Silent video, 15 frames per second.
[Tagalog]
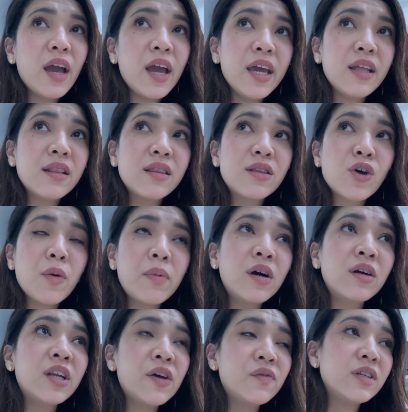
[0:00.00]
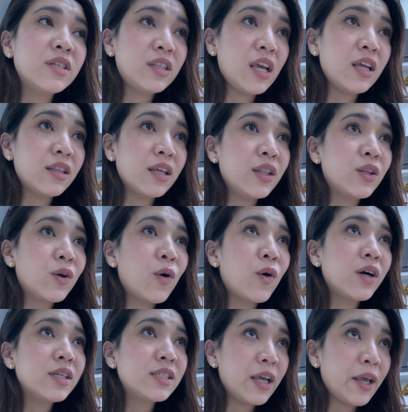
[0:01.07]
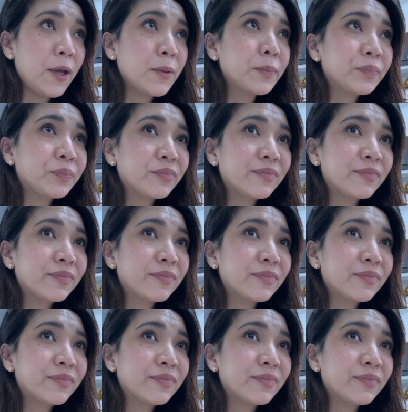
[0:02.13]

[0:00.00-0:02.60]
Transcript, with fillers: And sobrang devastated ko kasi